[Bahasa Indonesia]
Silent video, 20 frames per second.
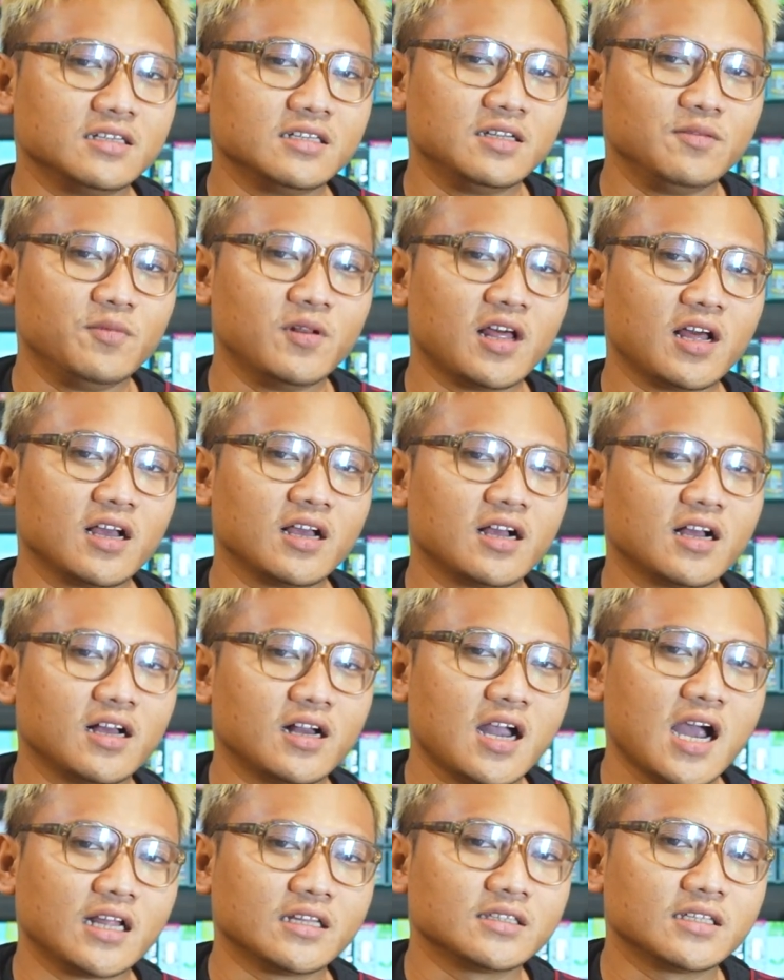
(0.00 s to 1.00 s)
dibilang
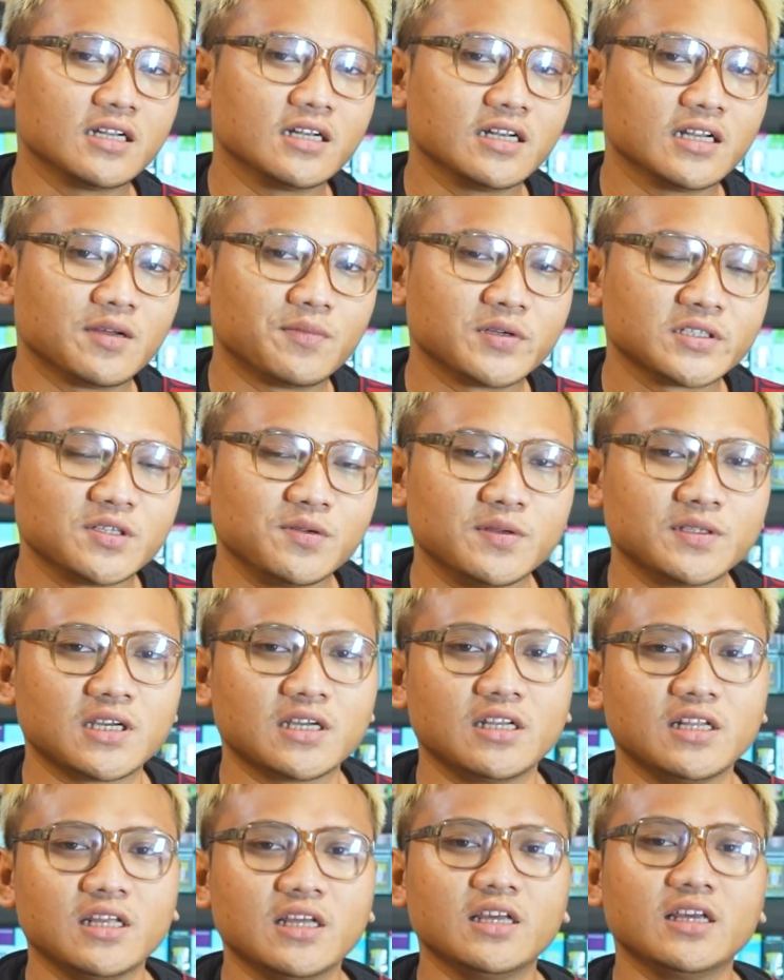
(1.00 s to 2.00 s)
gatel ya masih
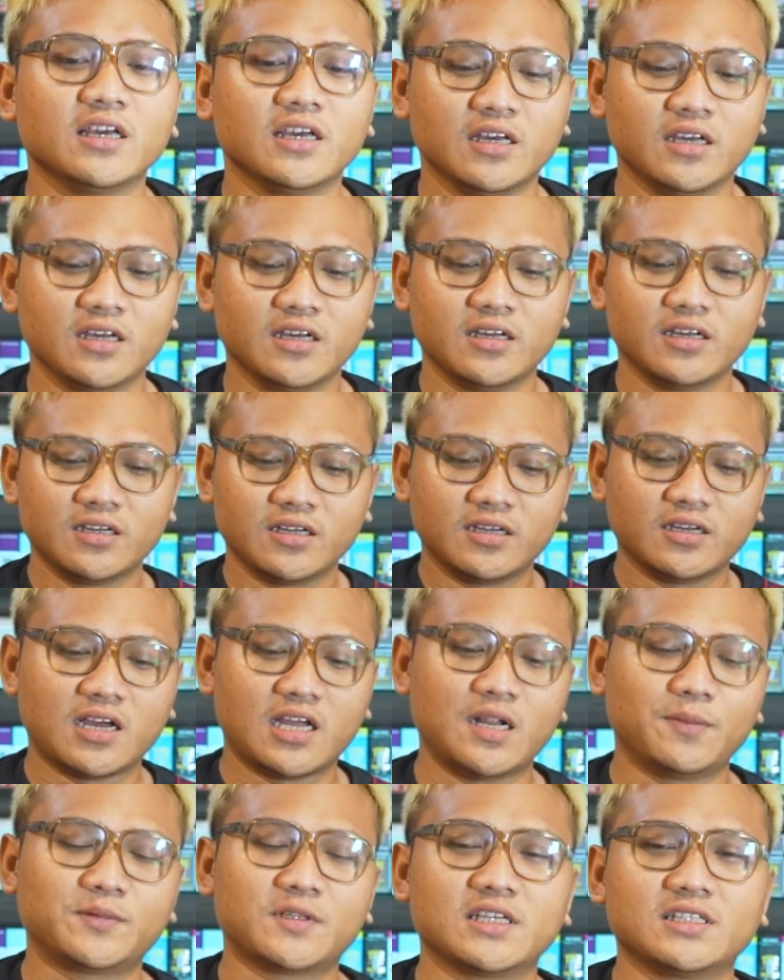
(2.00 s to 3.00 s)
bisa
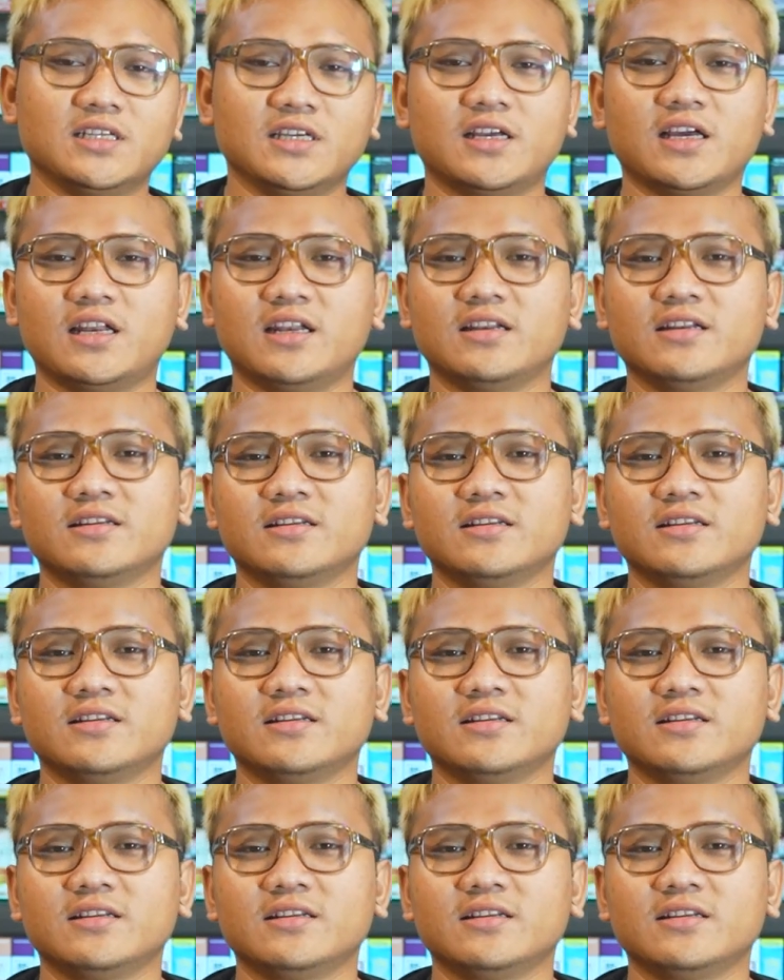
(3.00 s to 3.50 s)
diadaptasikan